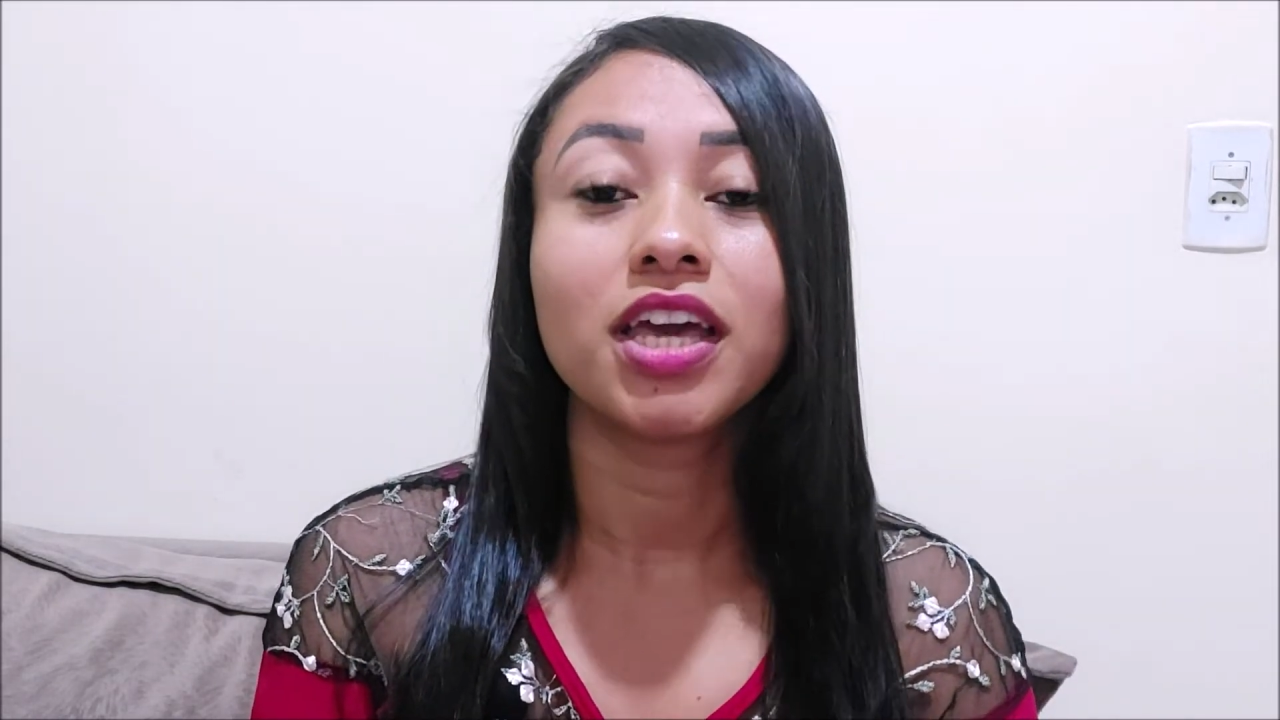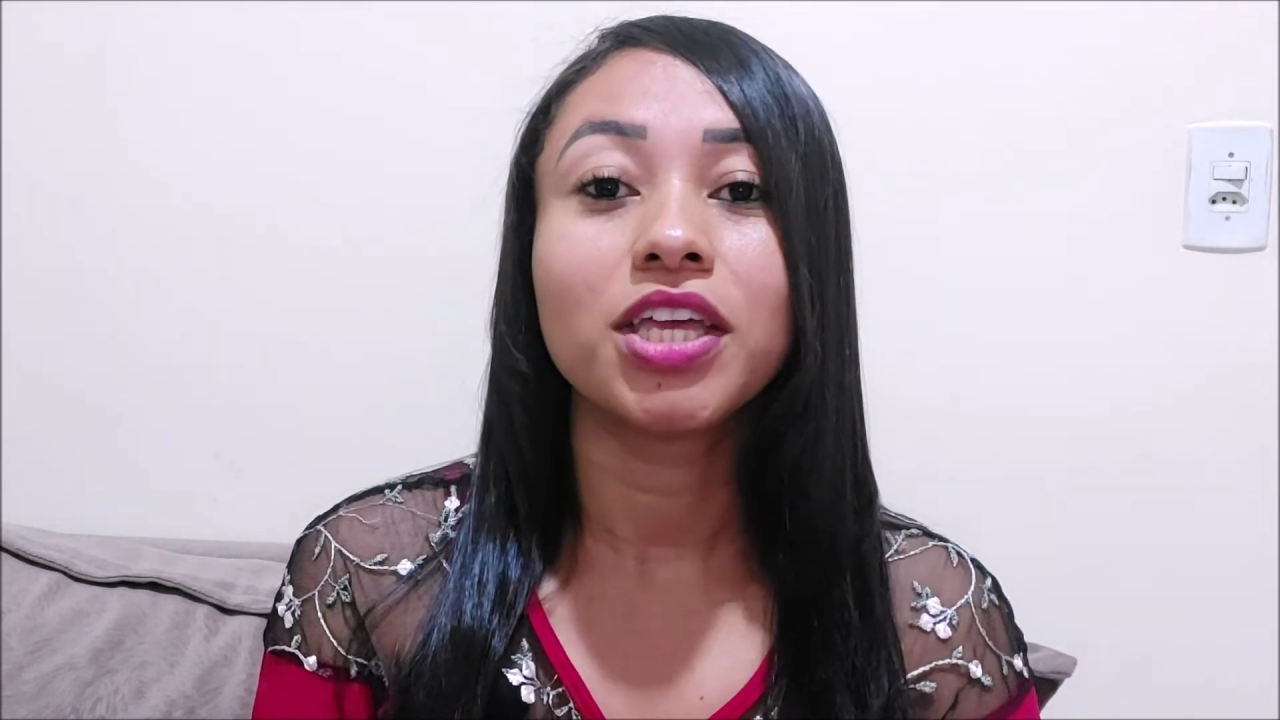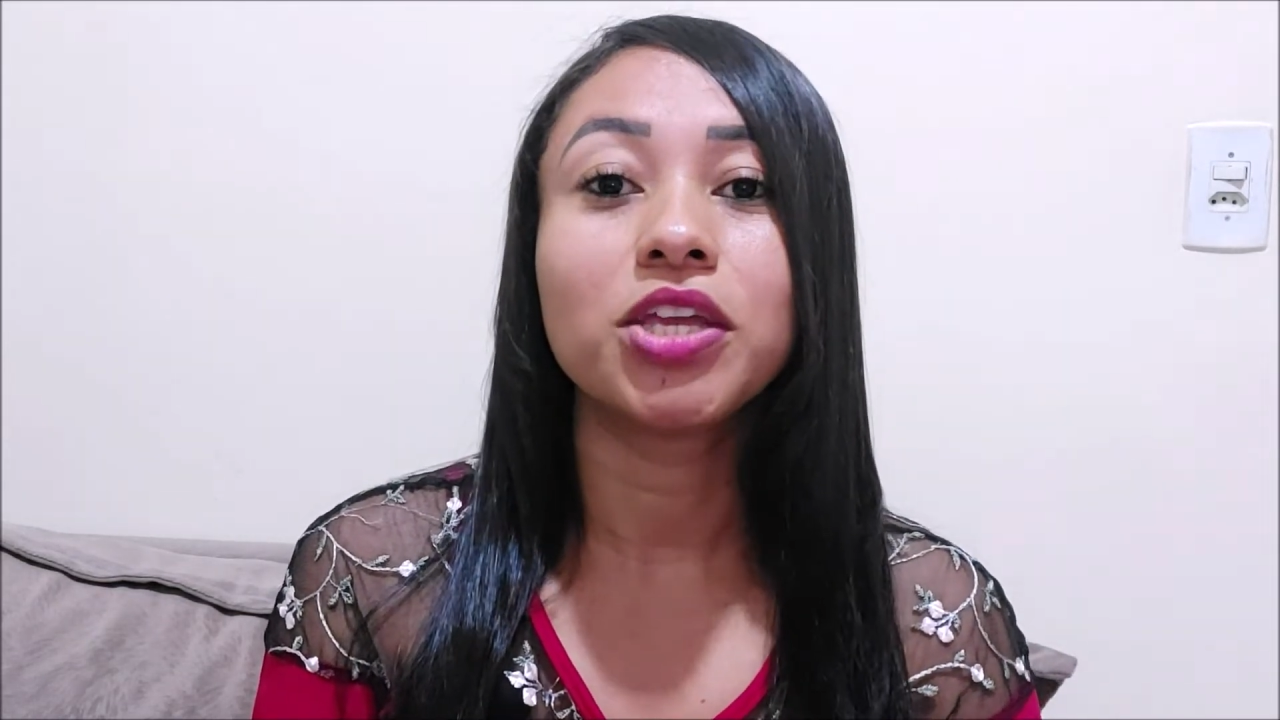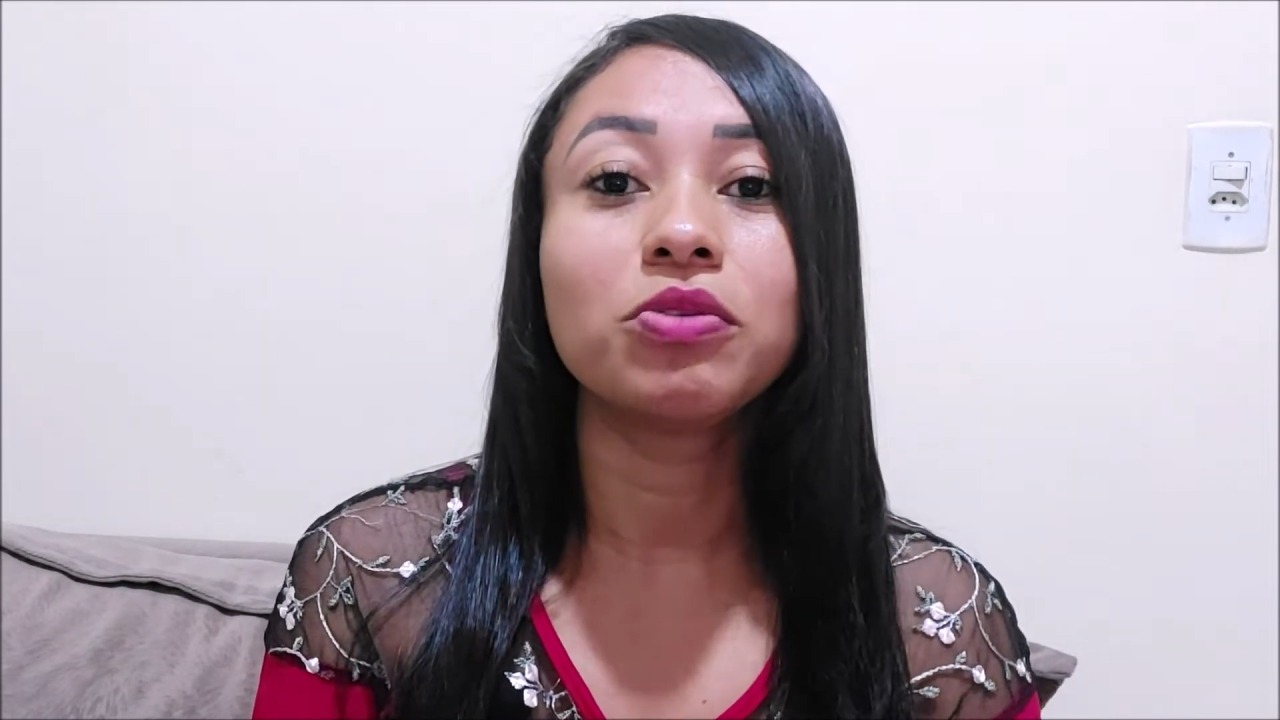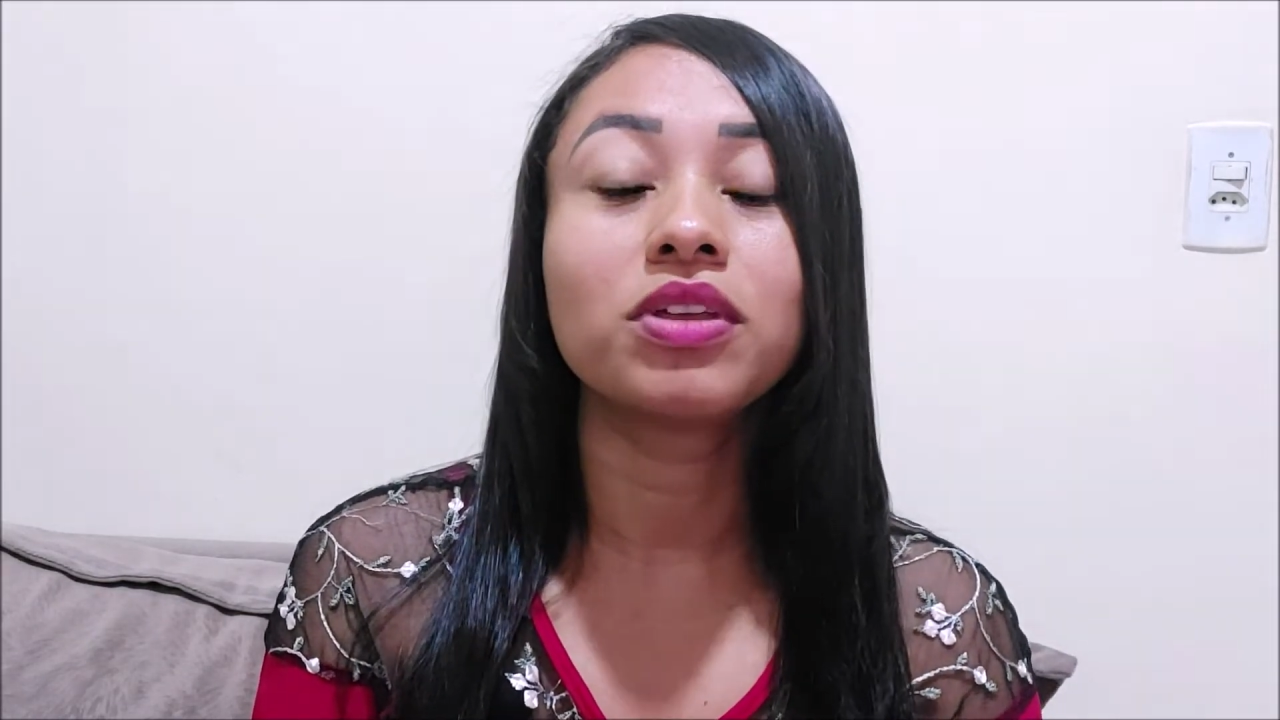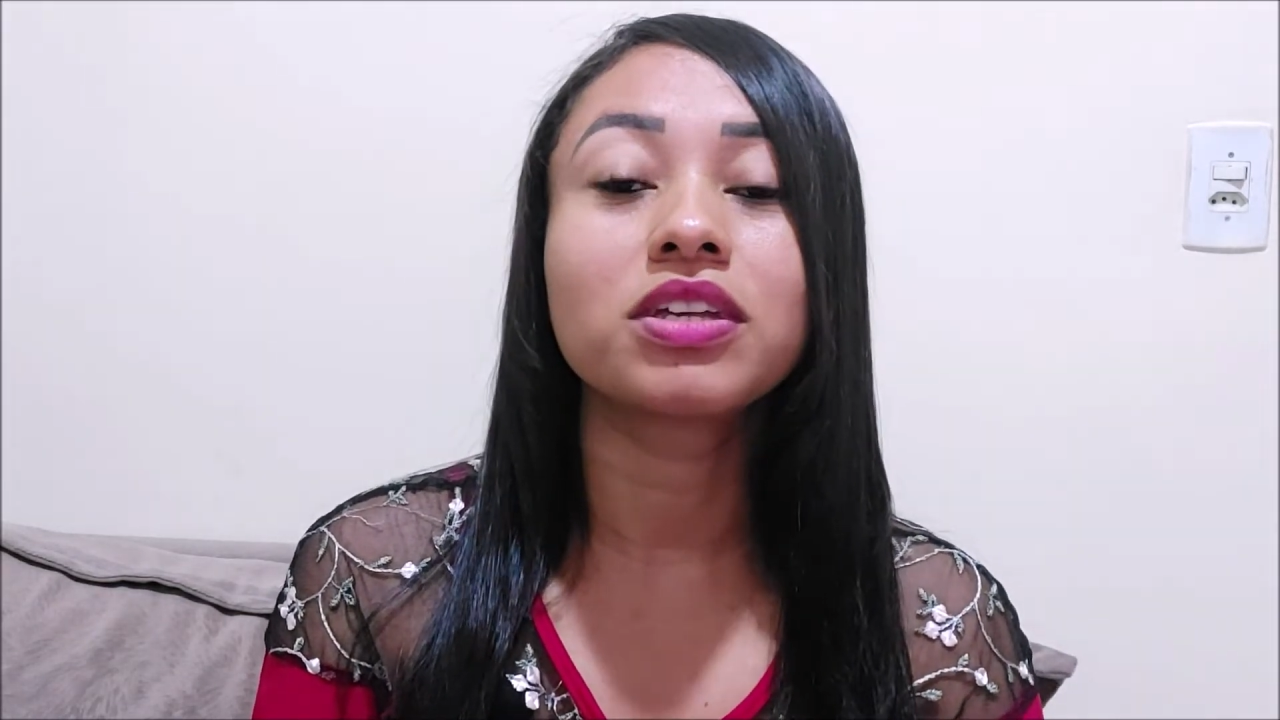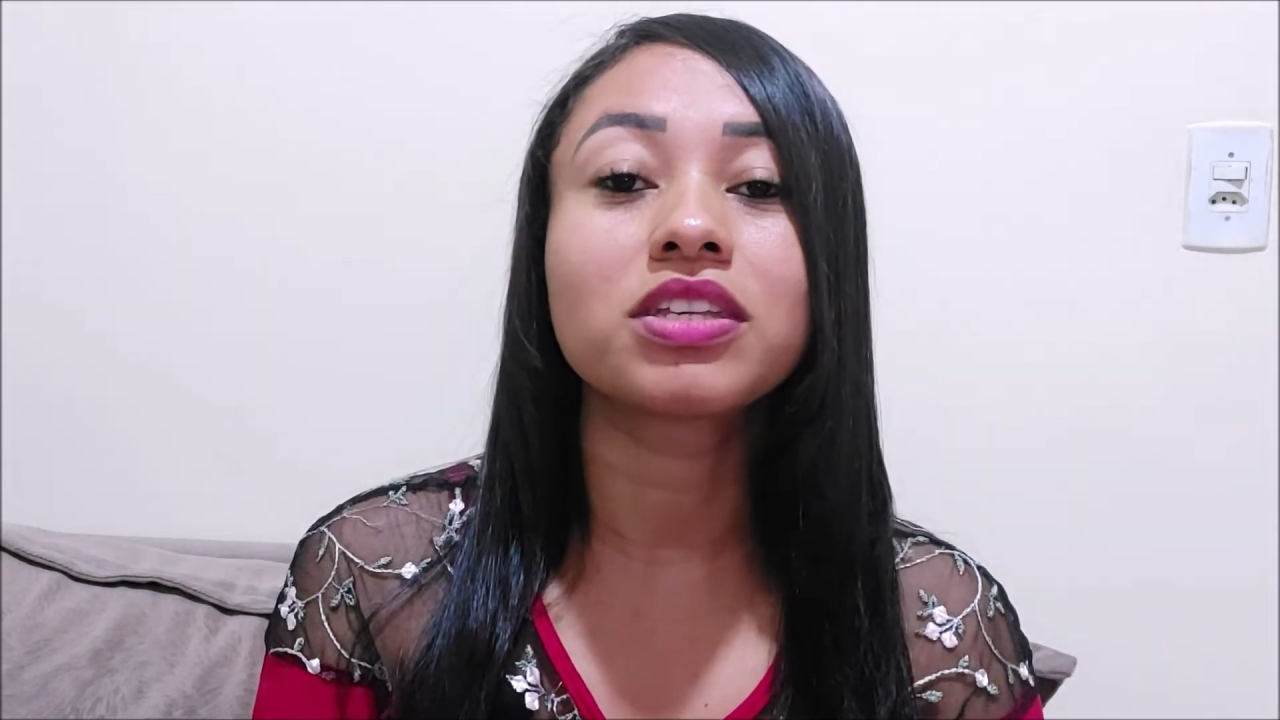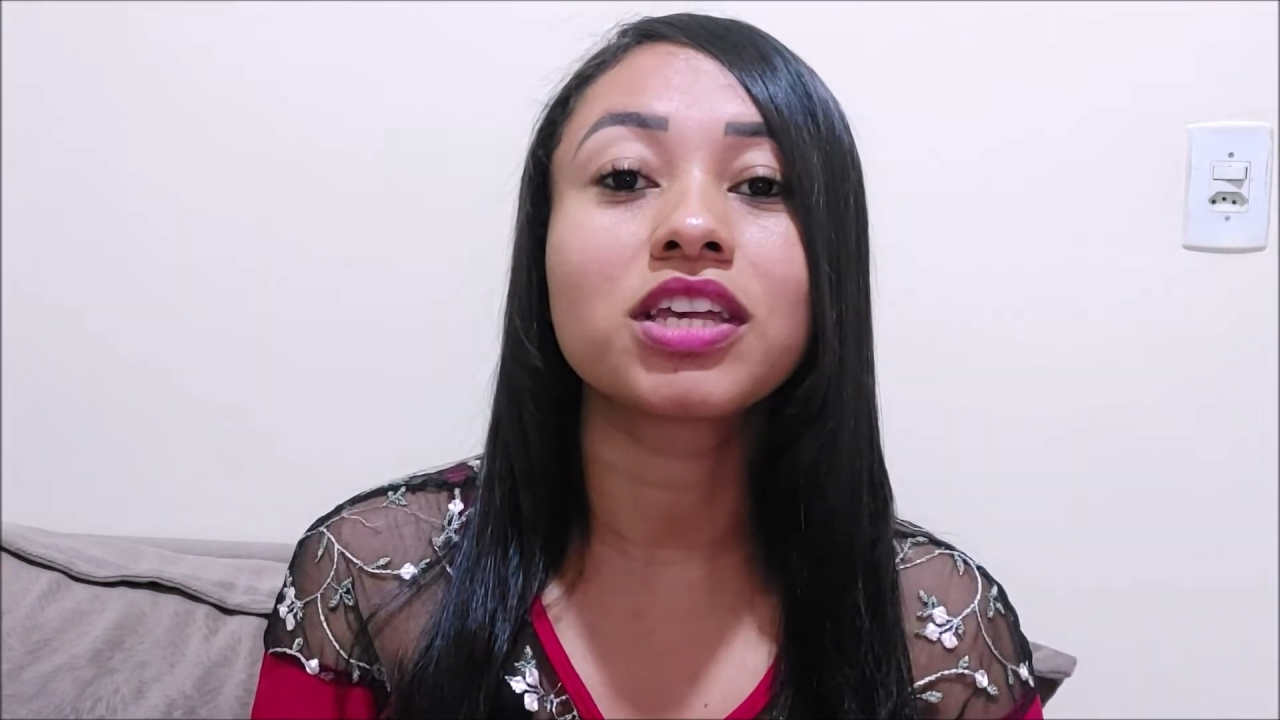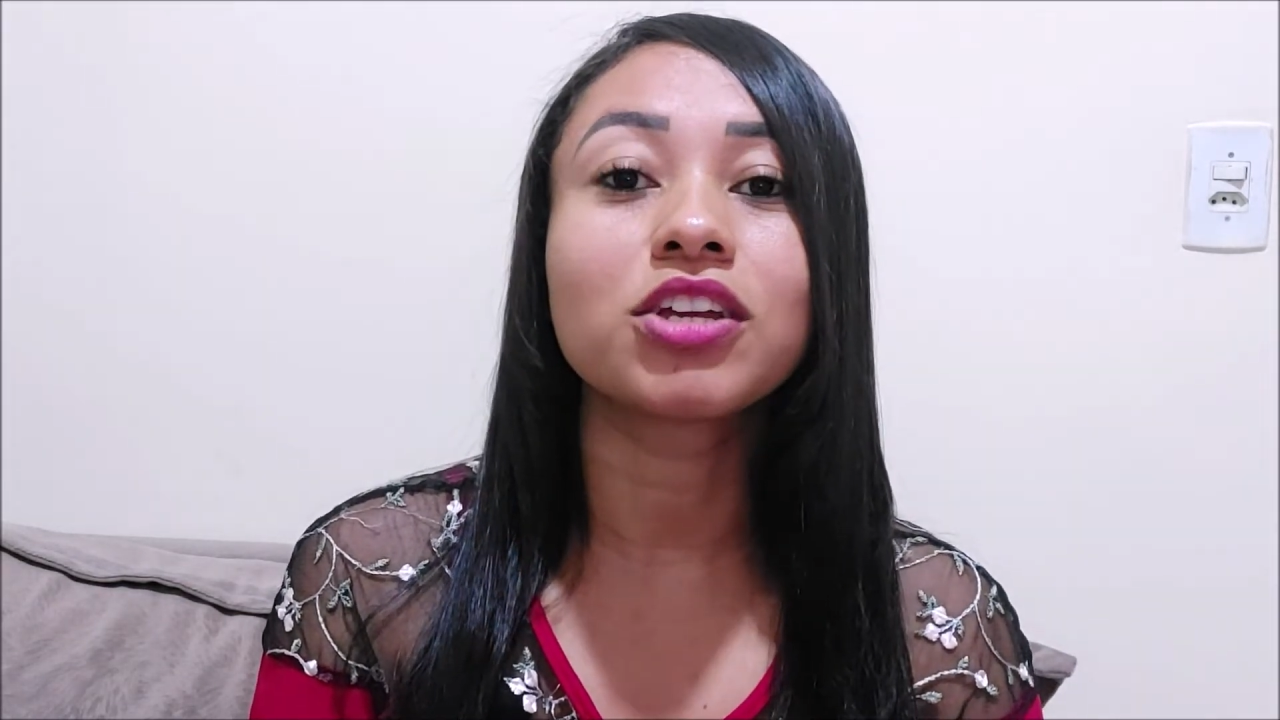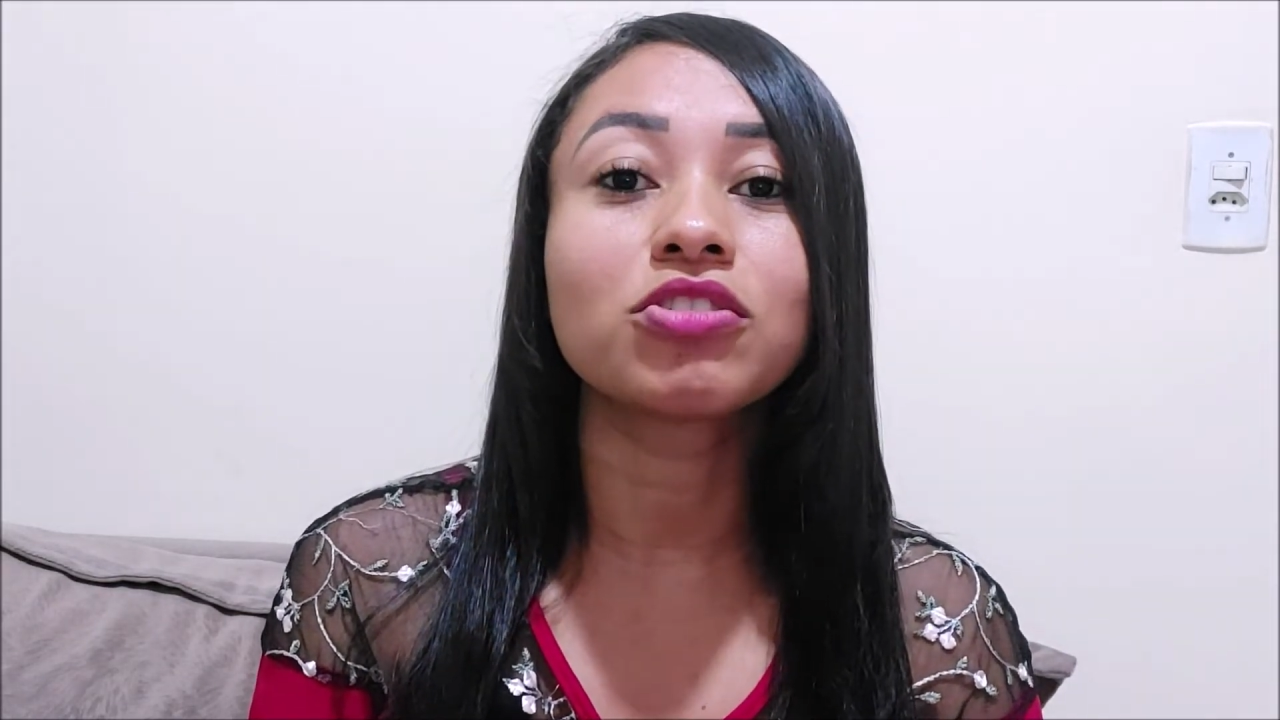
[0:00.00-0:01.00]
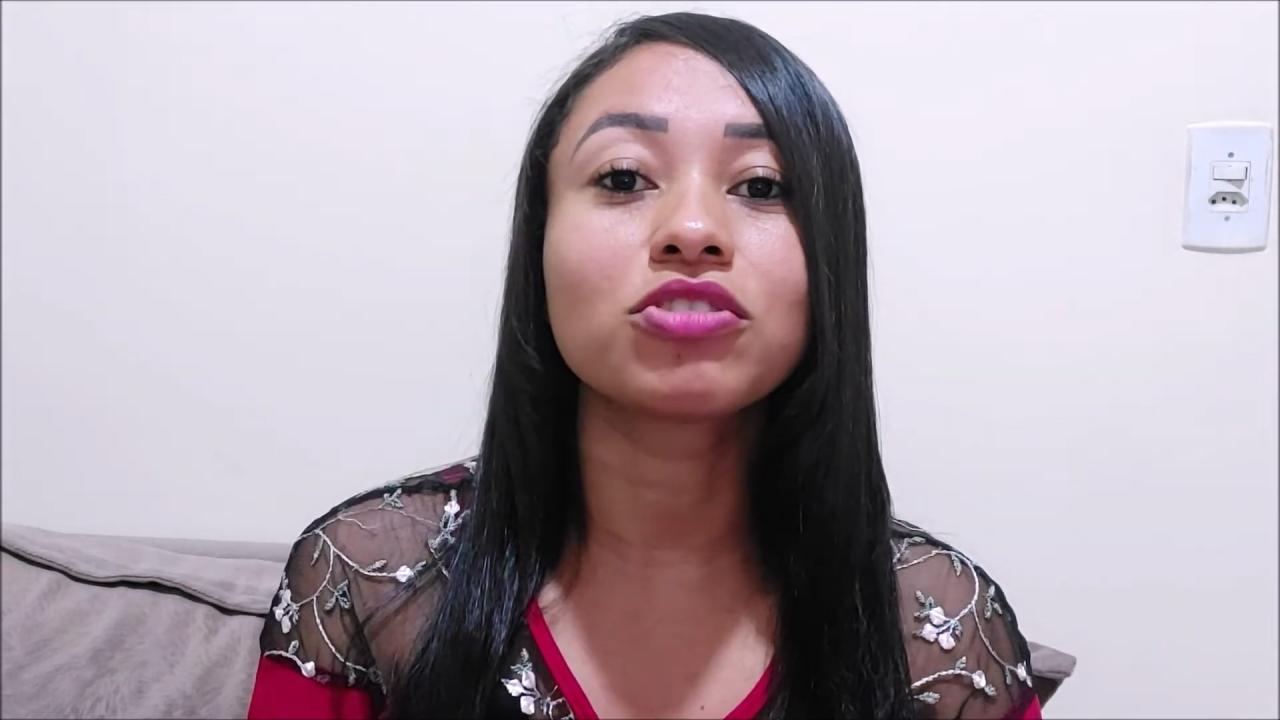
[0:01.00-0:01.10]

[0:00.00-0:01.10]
E o desejo